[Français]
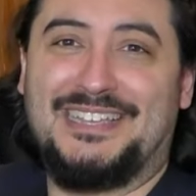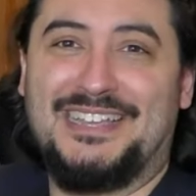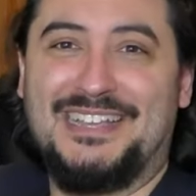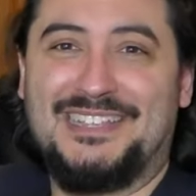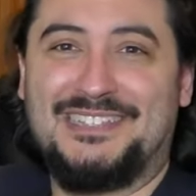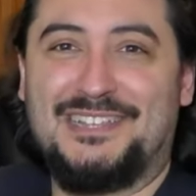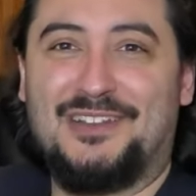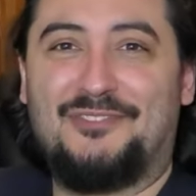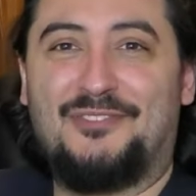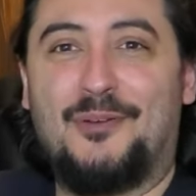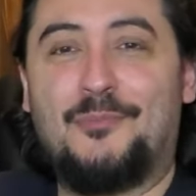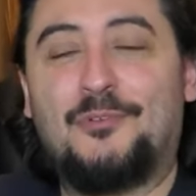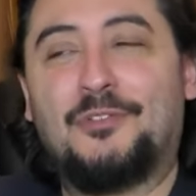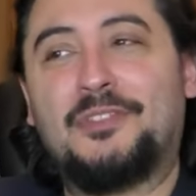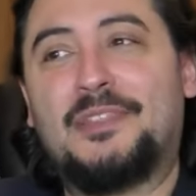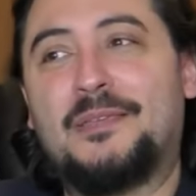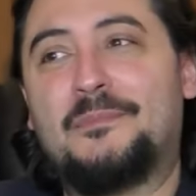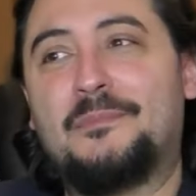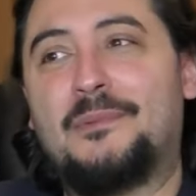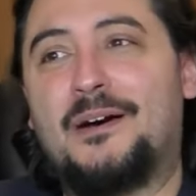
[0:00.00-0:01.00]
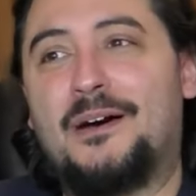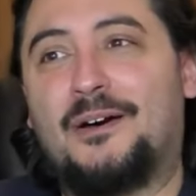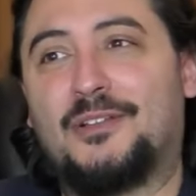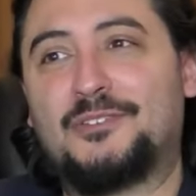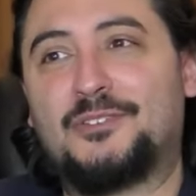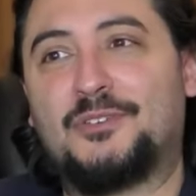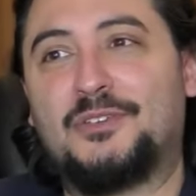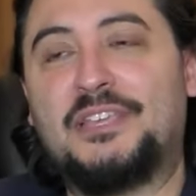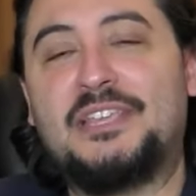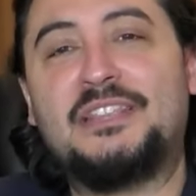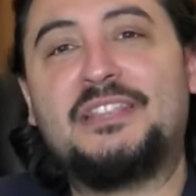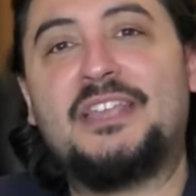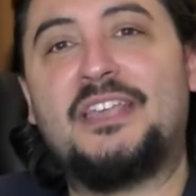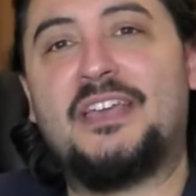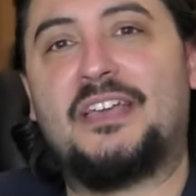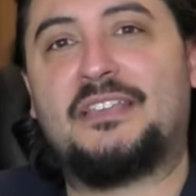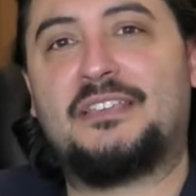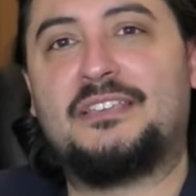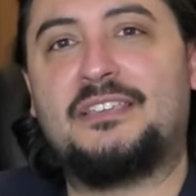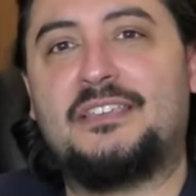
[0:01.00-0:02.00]
c'est le fameux débat entre Iné
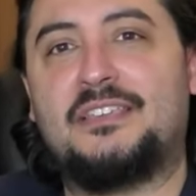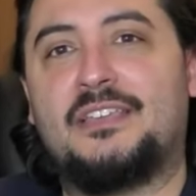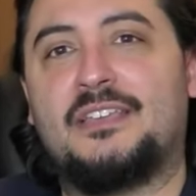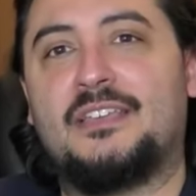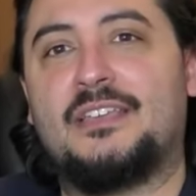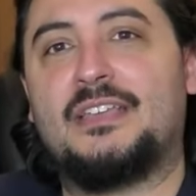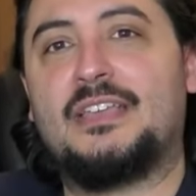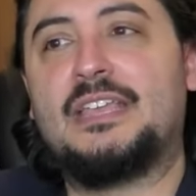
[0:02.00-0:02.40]
et Aki.